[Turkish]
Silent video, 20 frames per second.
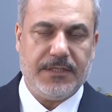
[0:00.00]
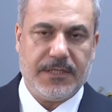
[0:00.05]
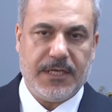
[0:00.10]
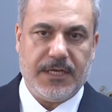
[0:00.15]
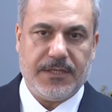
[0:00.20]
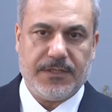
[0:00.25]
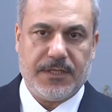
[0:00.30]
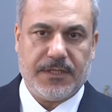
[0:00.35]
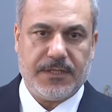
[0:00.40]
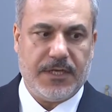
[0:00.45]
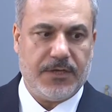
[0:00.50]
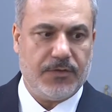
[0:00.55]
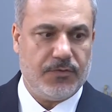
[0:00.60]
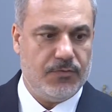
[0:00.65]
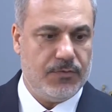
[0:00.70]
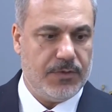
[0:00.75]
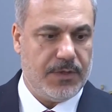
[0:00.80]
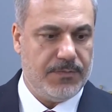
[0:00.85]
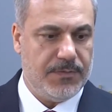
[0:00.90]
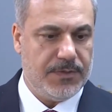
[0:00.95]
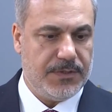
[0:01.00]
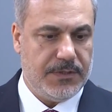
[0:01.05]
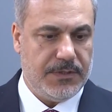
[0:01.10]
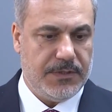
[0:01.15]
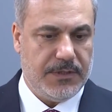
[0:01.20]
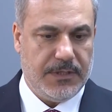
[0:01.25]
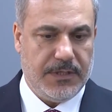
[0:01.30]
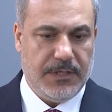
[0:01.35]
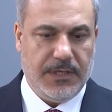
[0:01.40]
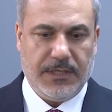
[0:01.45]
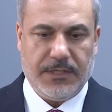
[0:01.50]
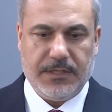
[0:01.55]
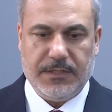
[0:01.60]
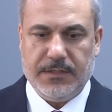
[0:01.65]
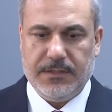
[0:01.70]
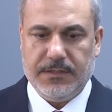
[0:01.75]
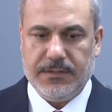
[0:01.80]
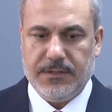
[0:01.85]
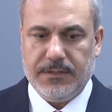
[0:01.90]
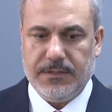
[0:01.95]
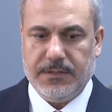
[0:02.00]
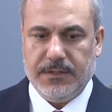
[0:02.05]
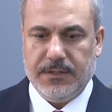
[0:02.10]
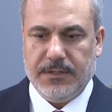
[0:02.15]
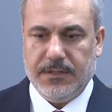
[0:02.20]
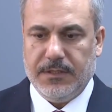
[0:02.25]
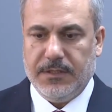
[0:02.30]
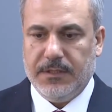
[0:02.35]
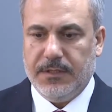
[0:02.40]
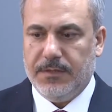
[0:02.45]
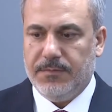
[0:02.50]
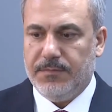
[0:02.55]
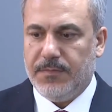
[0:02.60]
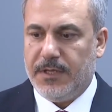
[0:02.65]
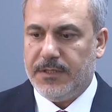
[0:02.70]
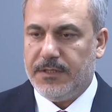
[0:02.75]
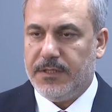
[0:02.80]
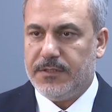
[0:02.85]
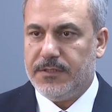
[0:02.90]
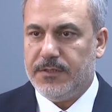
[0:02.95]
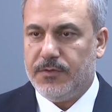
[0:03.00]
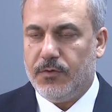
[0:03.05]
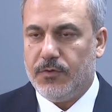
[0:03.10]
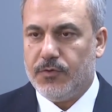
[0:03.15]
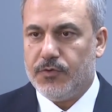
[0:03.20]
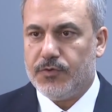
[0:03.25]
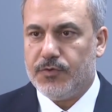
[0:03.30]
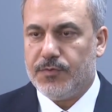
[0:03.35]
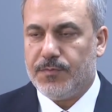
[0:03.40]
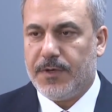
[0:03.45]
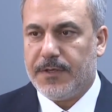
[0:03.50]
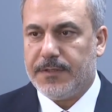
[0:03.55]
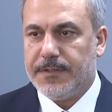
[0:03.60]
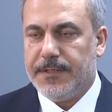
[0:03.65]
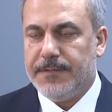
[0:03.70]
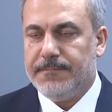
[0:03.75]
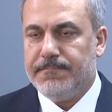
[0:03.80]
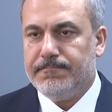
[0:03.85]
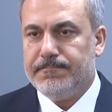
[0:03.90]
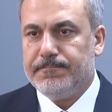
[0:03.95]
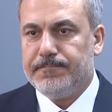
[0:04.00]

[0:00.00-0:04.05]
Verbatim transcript: gerçekten gündemimizin ilk maddesini oluşturmakta.